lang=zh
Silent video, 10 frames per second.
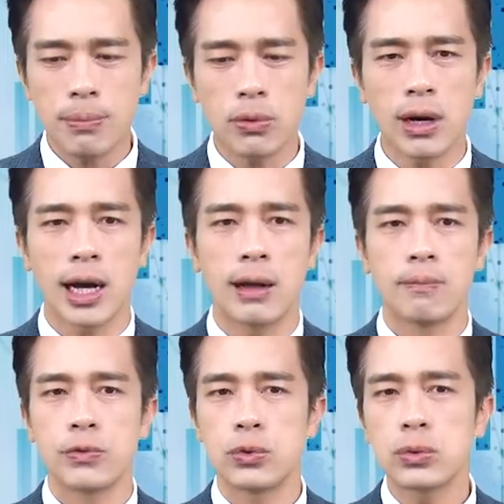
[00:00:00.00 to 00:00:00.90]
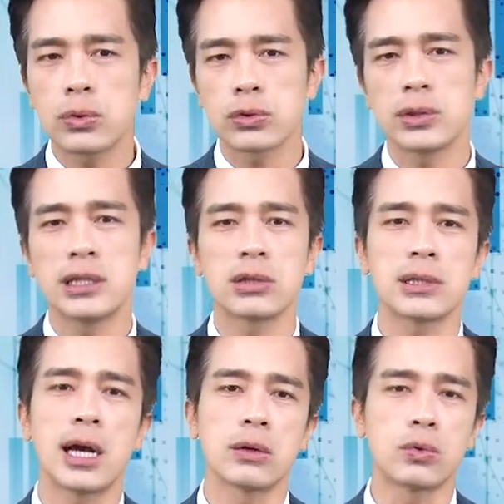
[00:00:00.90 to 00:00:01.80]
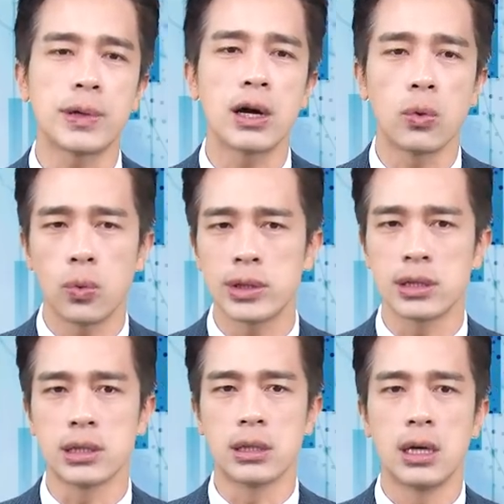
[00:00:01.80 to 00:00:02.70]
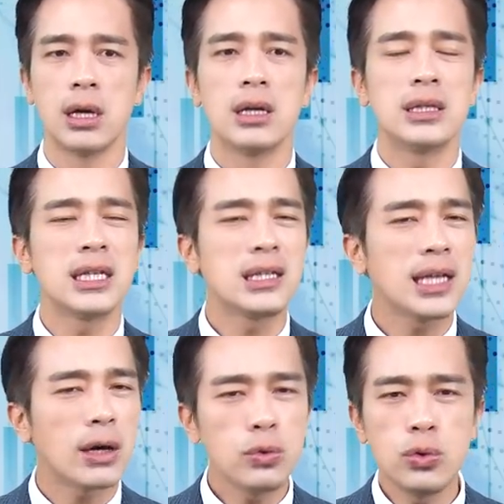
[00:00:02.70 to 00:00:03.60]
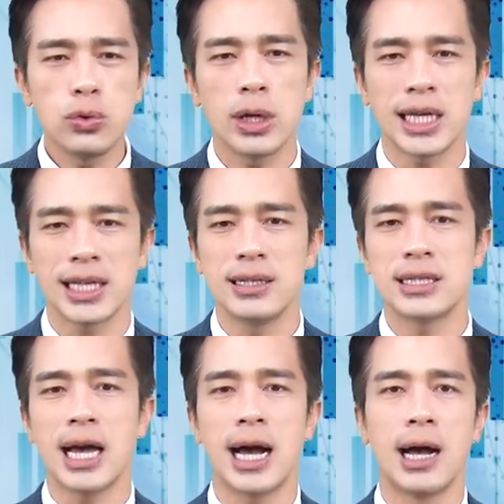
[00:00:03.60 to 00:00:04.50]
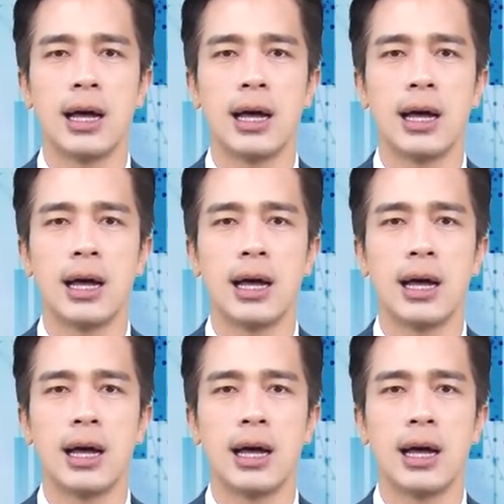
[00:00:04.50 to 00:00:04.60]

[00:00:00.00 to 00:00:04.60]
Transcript: 波啊，如果说你手上股票有问题，你一定要预约赢家，